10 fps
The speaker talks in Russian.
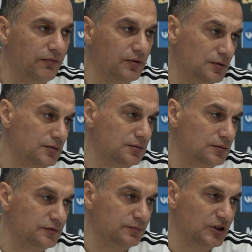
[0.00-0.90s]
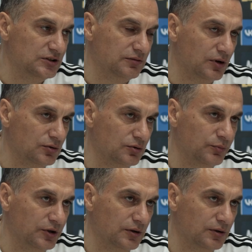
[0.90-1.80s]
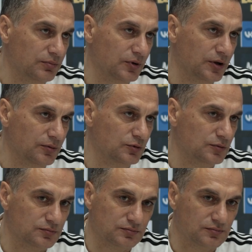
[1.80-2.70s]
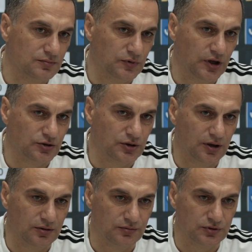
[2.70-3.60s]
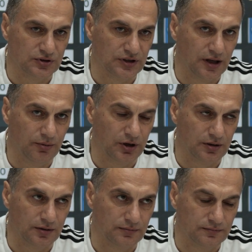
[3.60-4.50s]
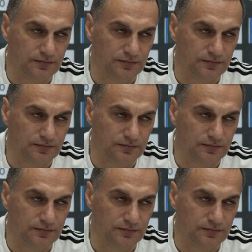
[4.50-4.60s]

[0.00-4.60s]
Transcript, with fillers: в, вблизи ворот Рубина. Поэтому я считаю это все закономерно.